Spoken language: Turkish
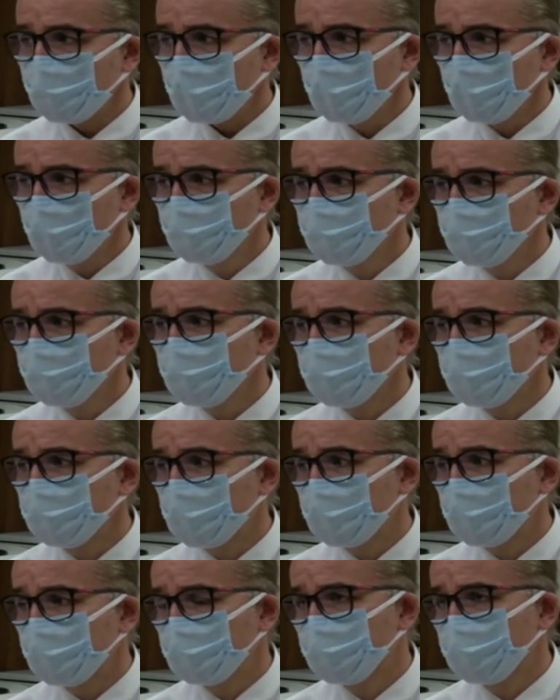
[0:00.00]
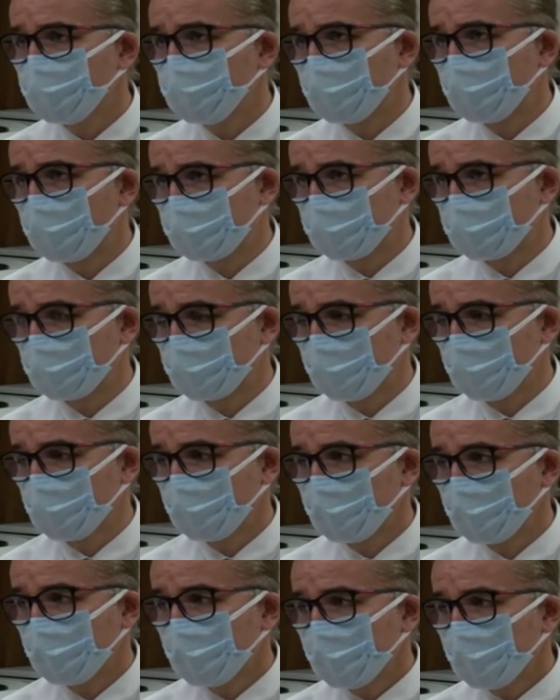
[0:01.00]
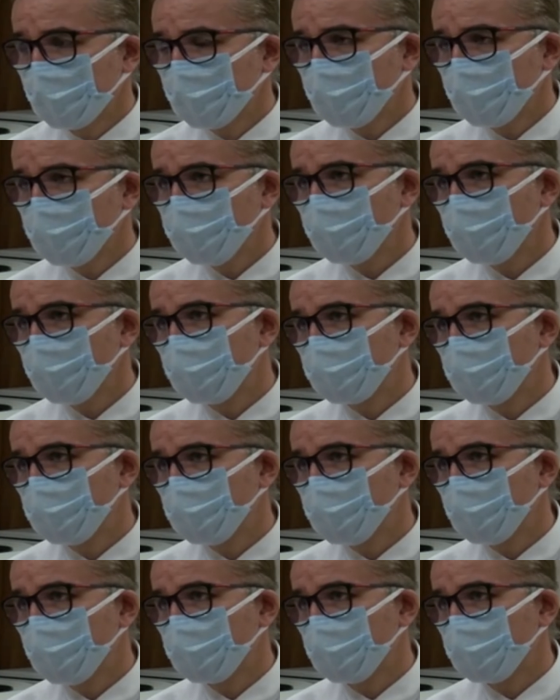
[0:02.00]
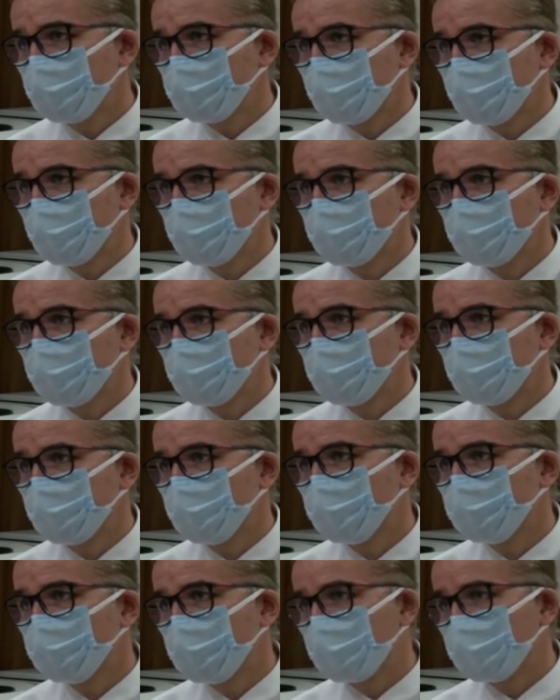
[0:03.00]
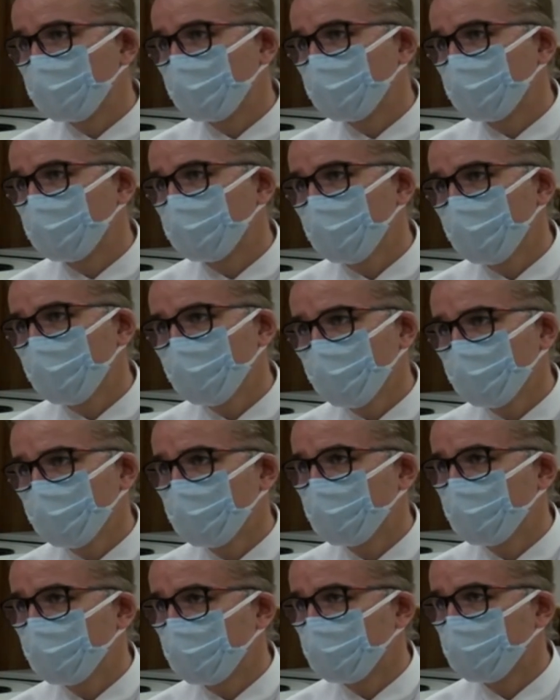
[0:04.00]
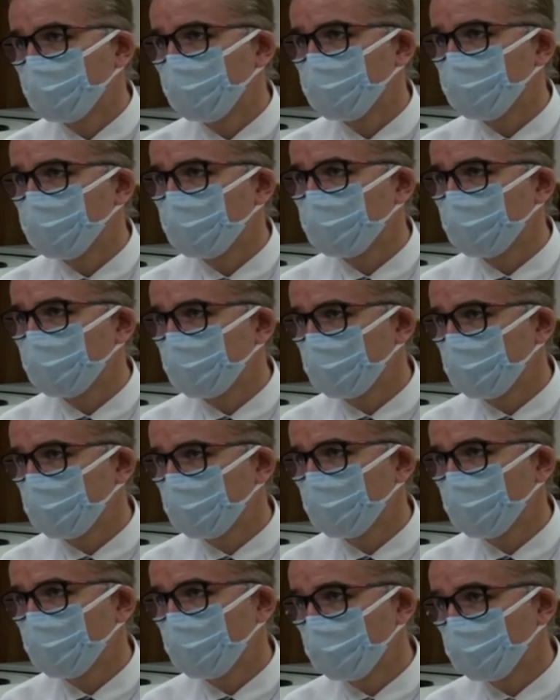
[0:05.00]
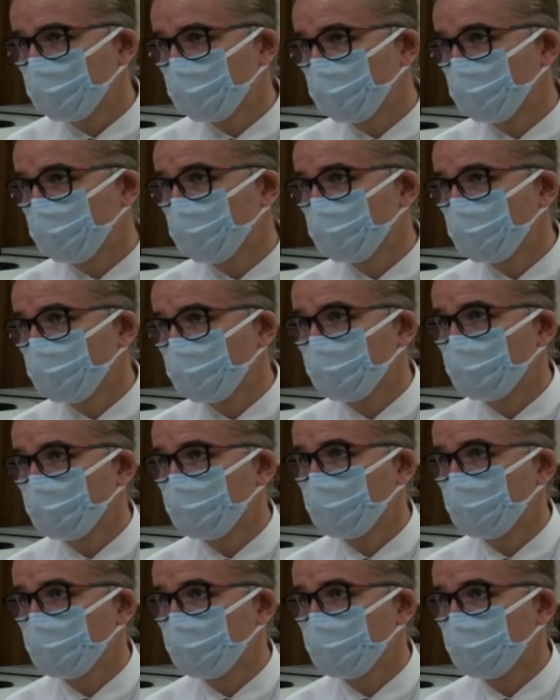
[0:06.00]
Bunun da çaresi şu aslında. Mümkün mertebe bu bayramda e, uzaktan telefonla bayramlaşmak sanki en uygun e,